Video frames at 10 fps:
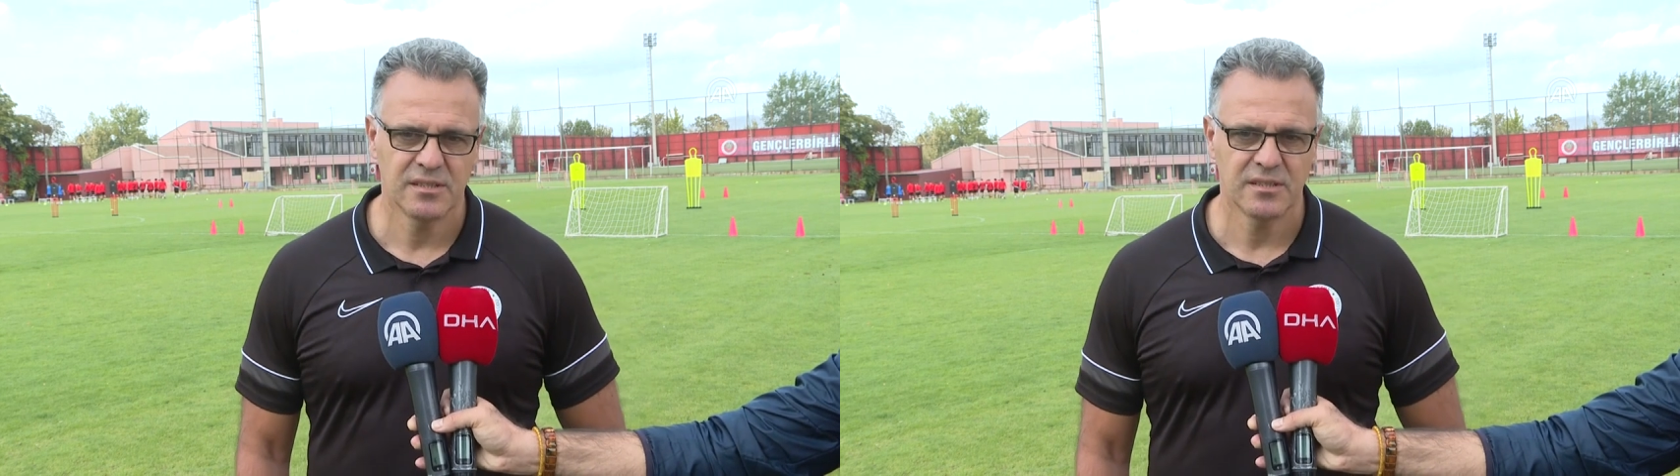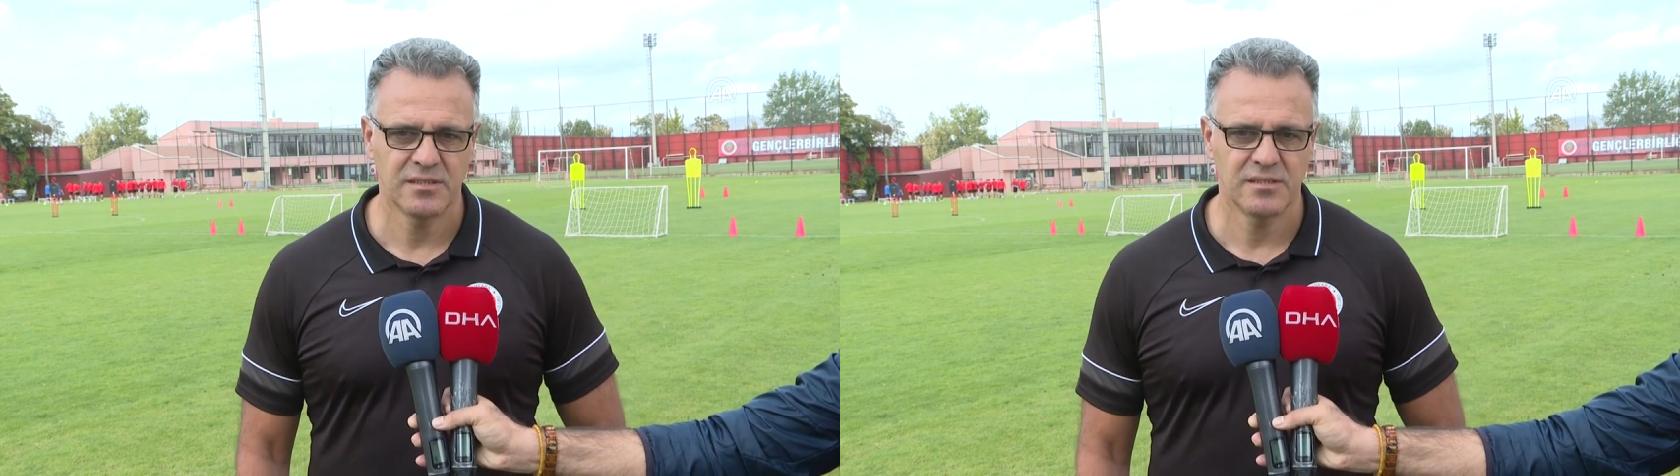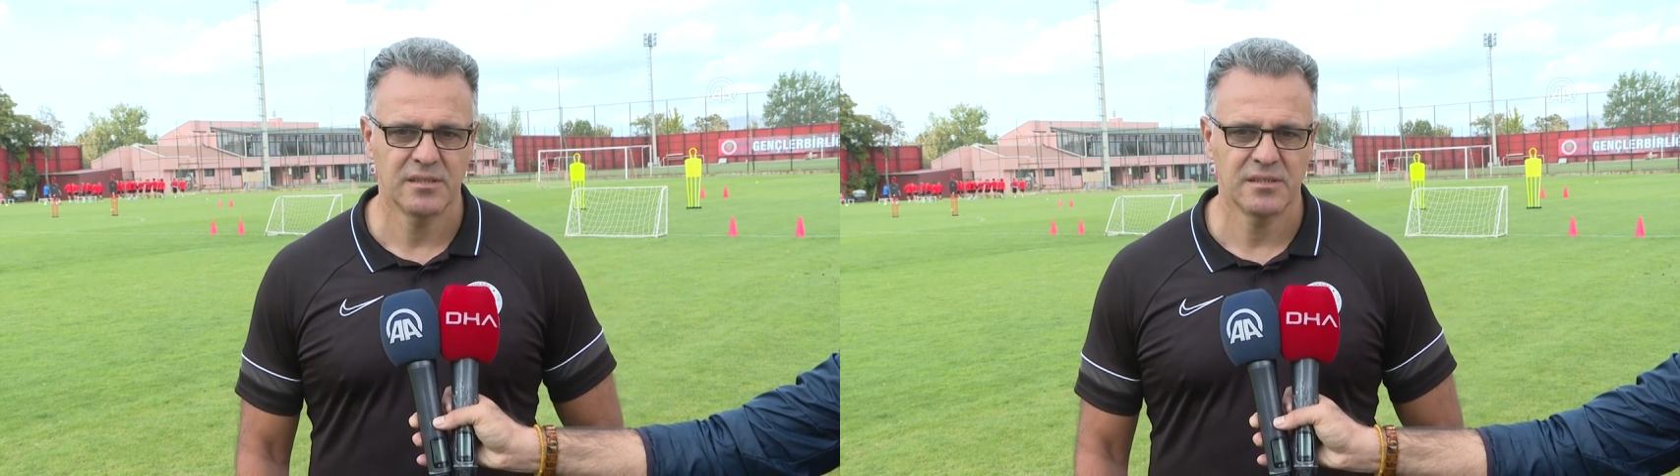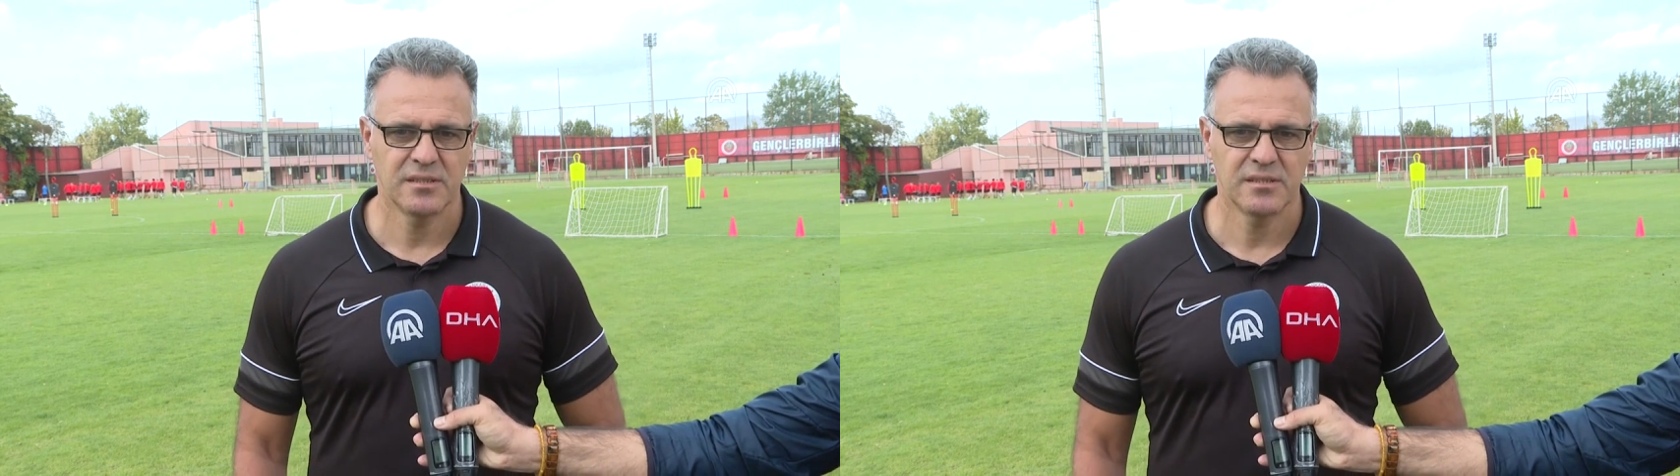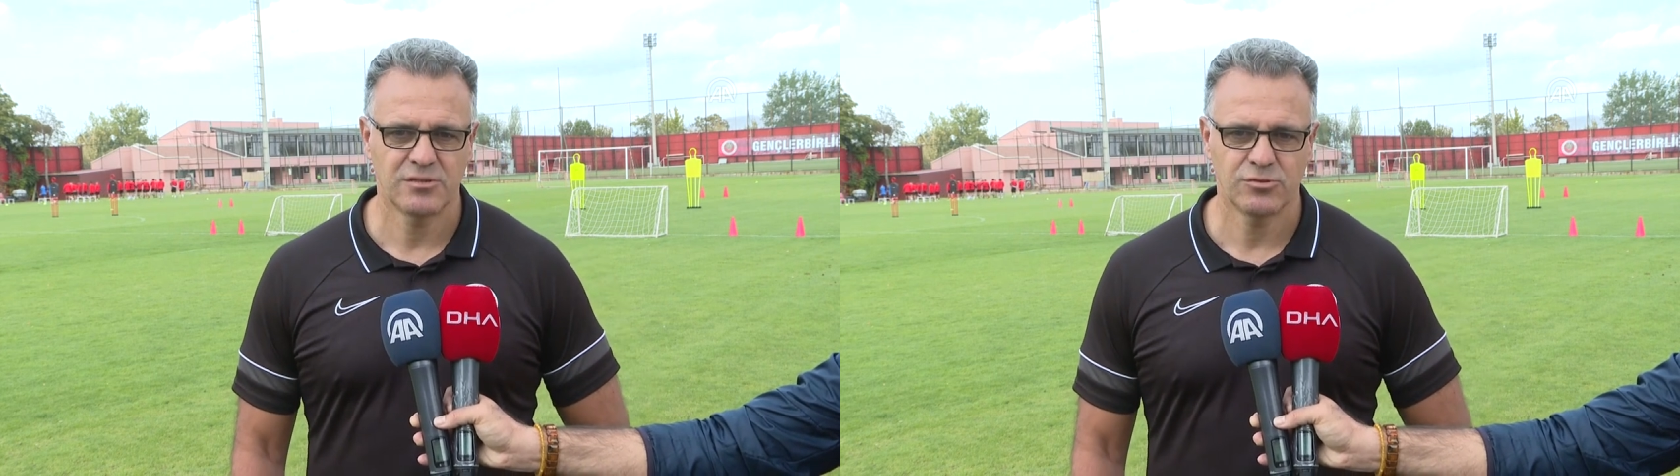
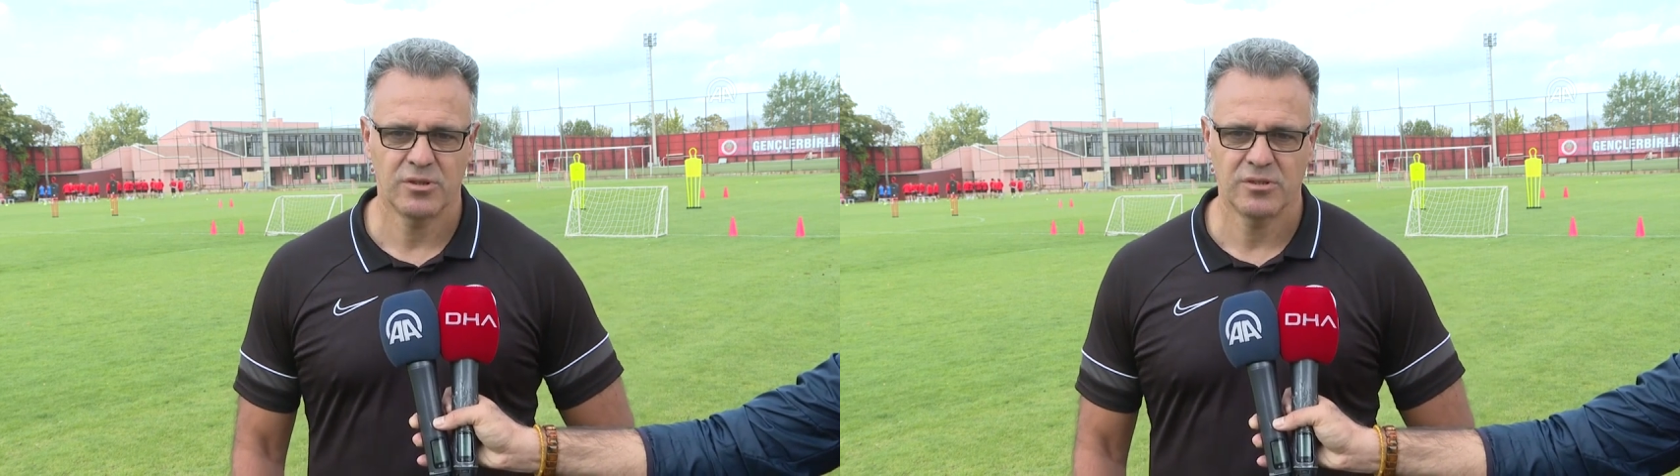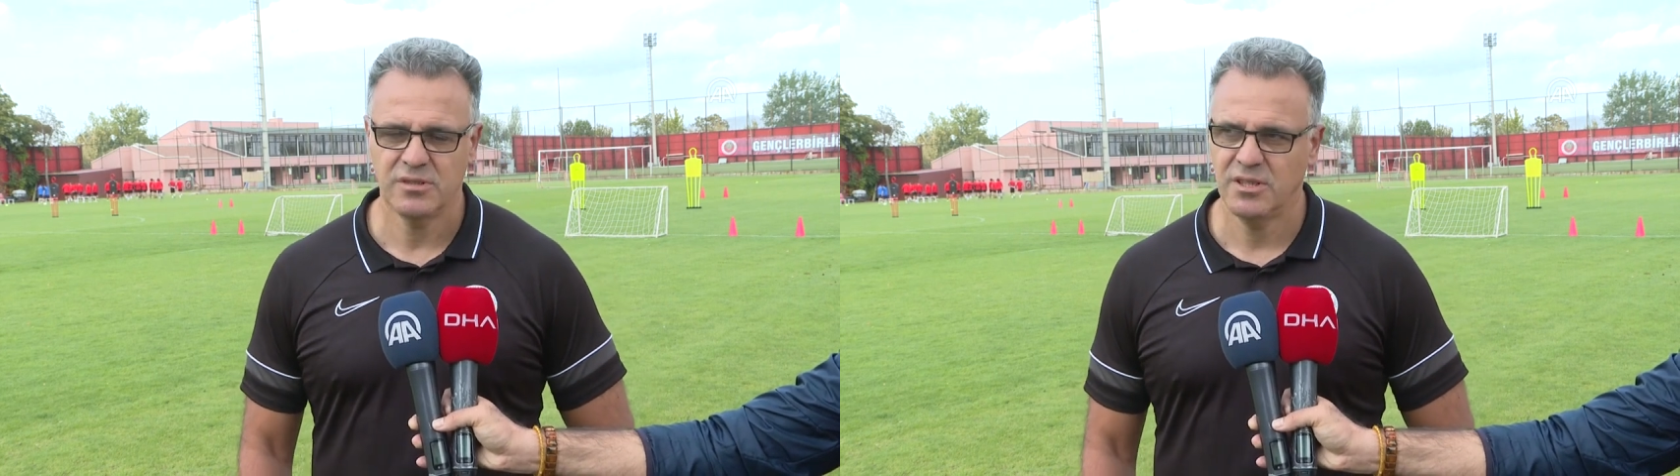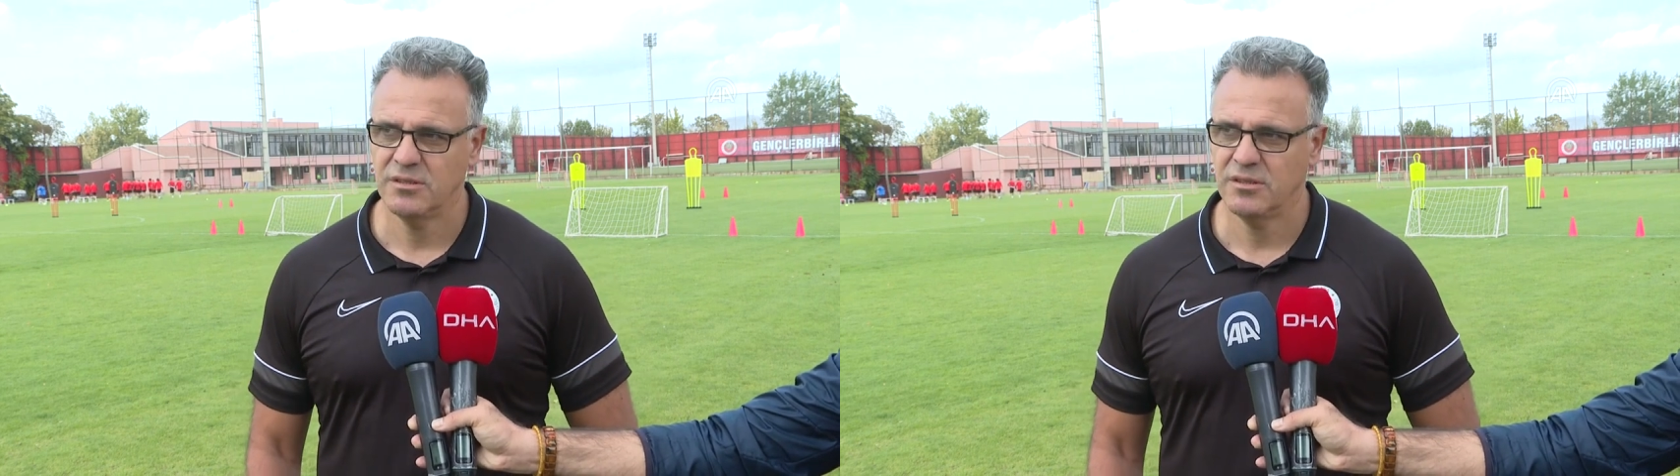Ee, şu an 7,